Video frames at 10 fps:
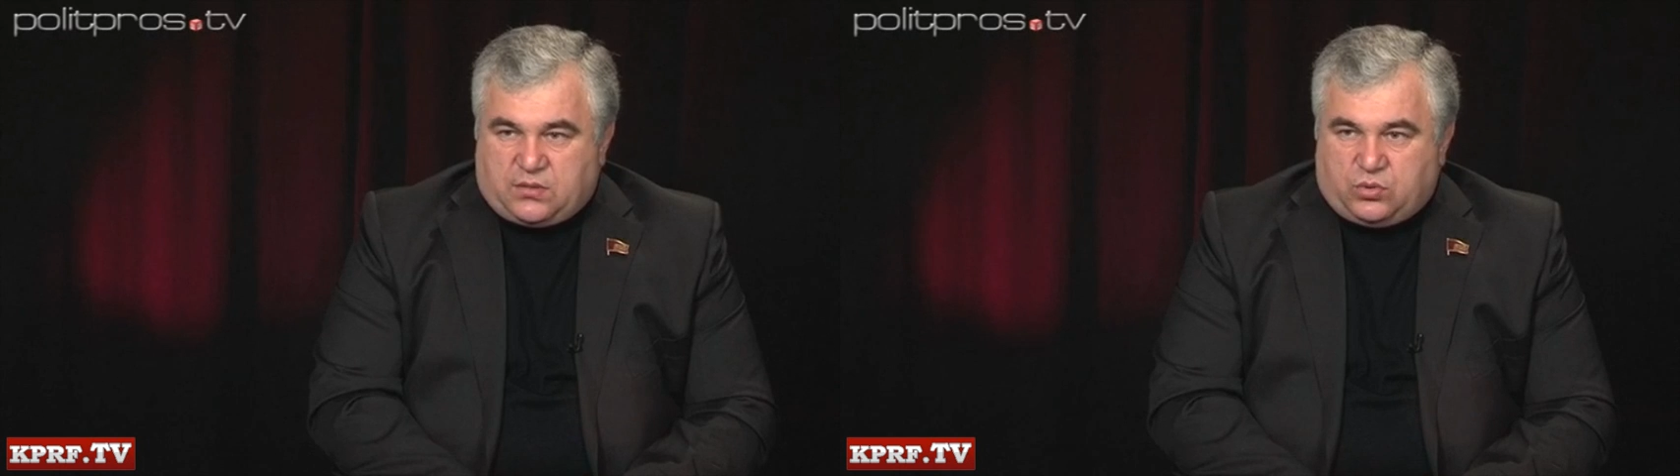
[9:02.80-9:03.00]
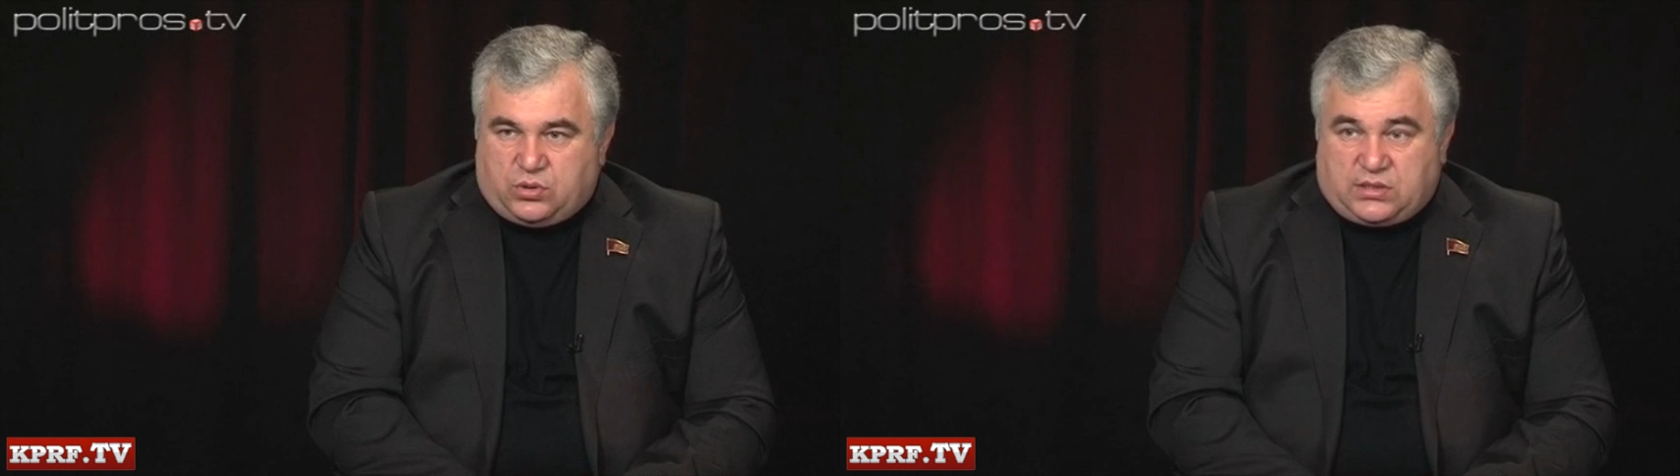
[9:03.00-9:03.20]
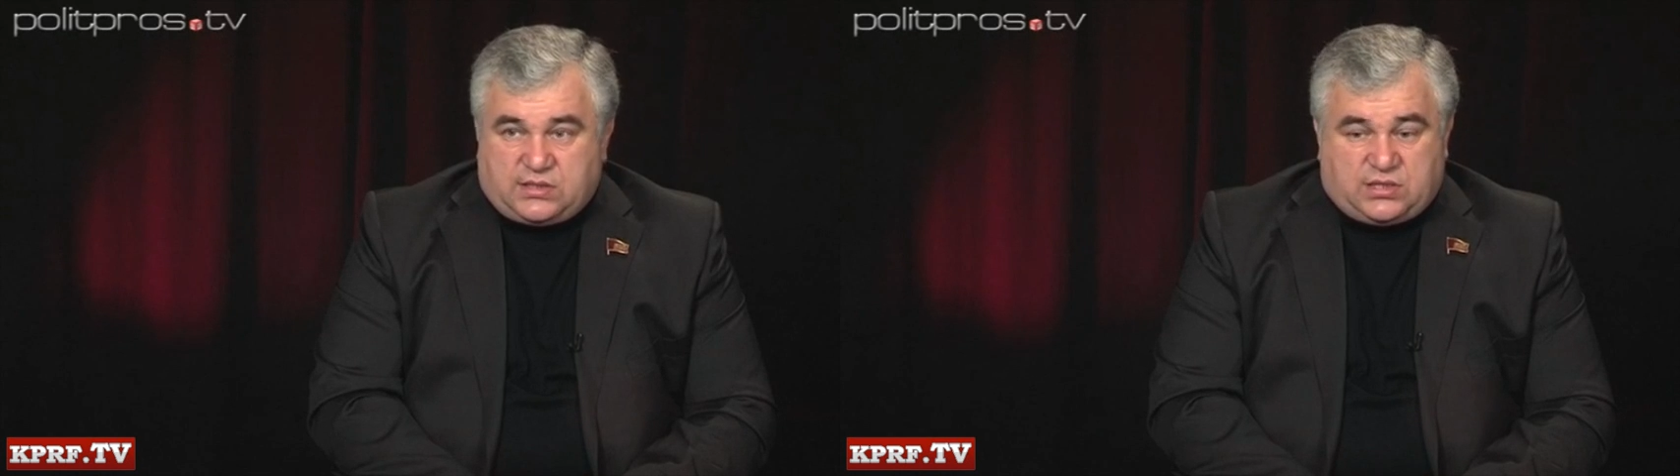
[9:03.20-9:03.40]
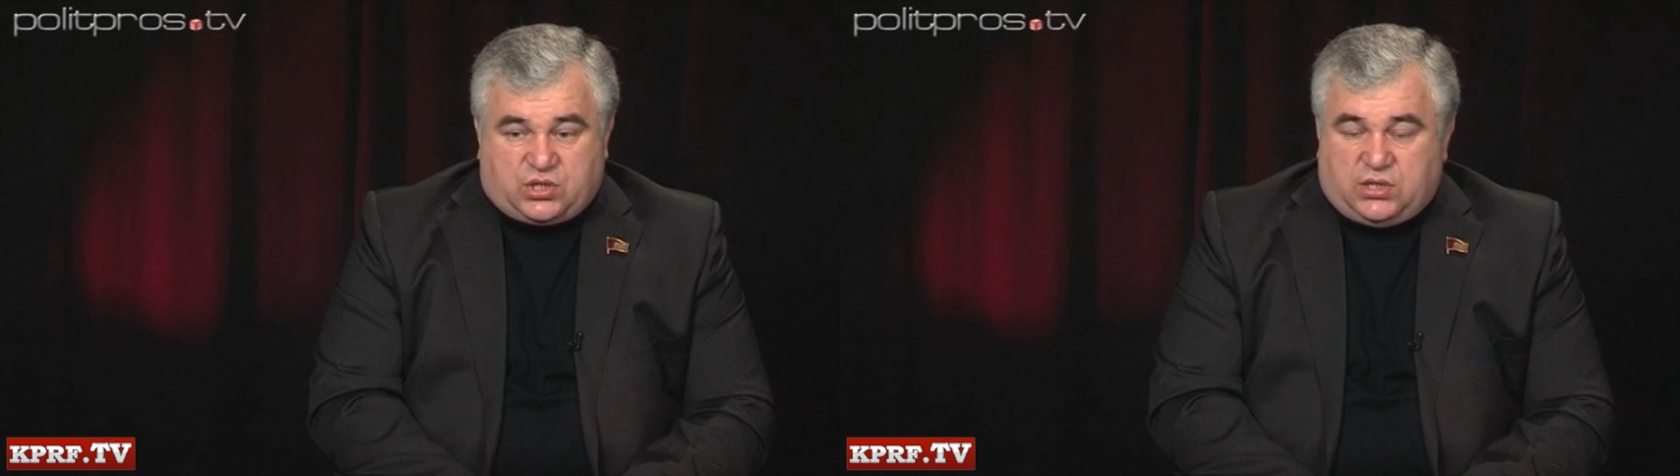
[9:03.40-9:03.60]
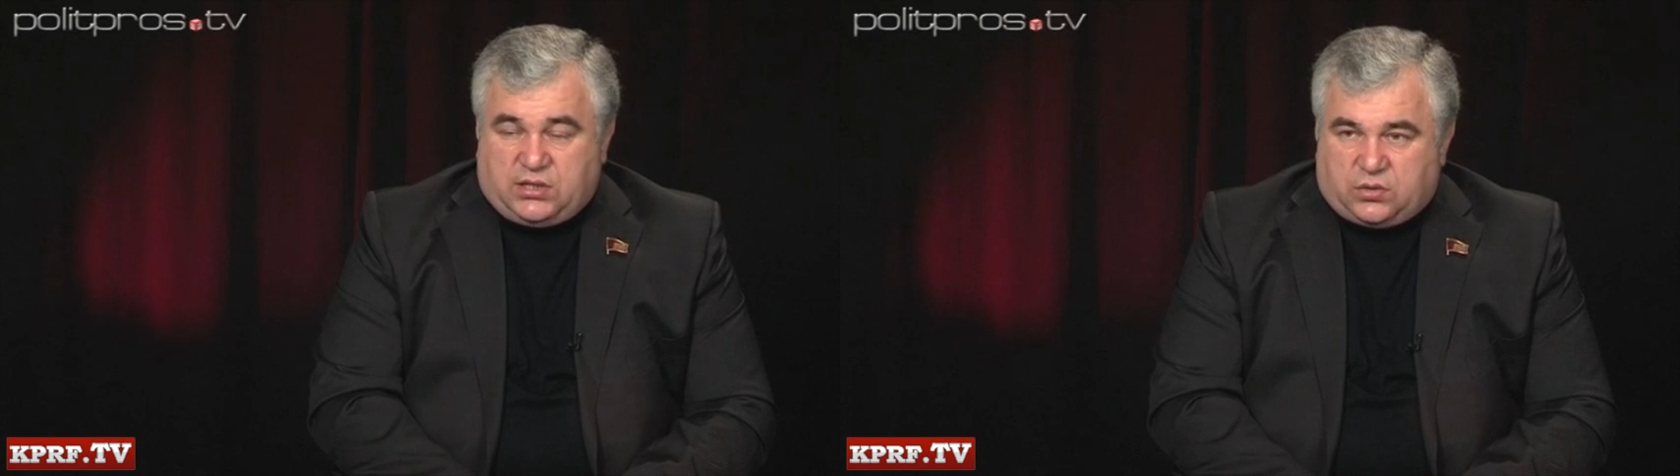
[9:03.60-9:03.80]
работают, к
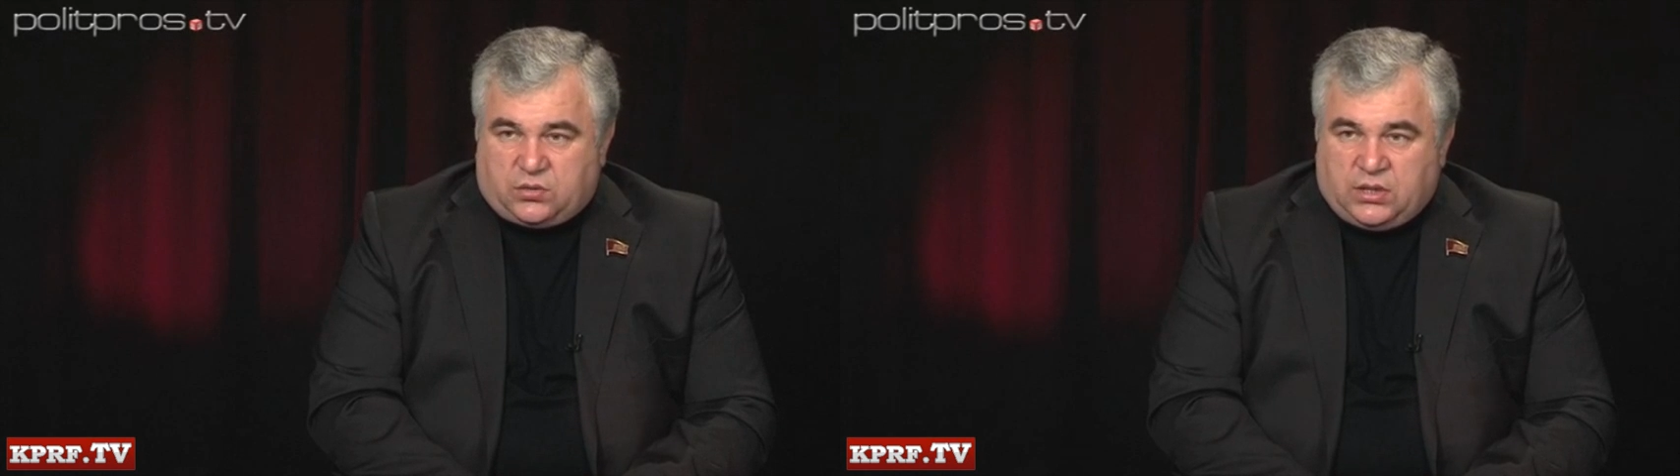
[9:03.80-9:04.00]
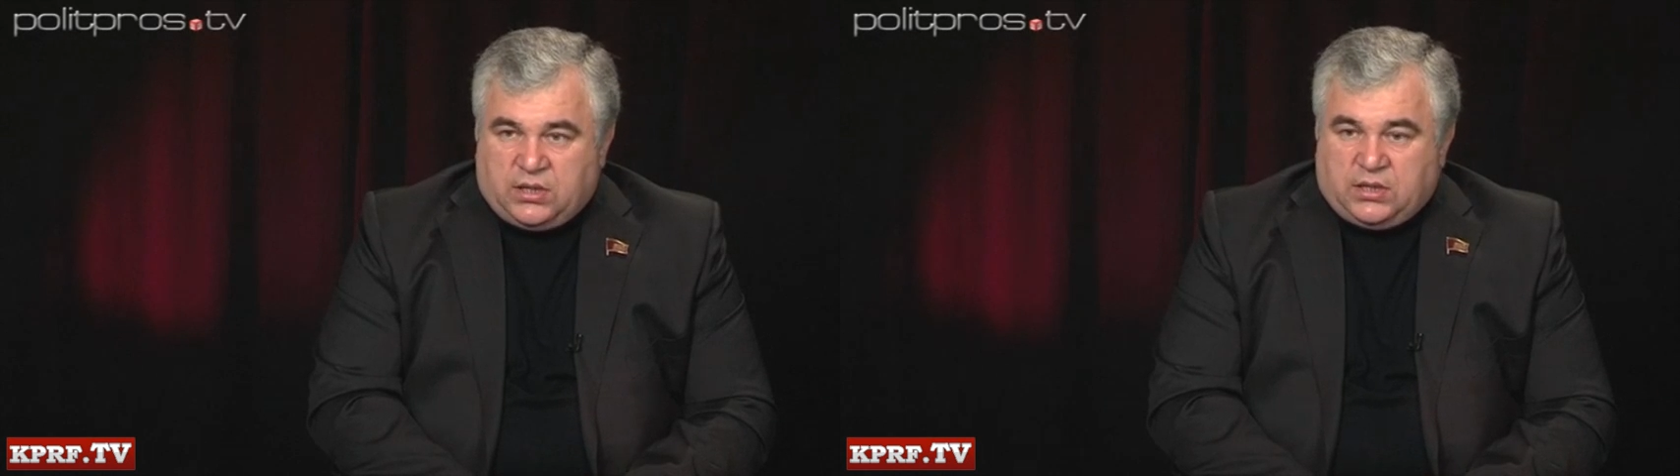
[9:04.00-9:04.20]
сожалению,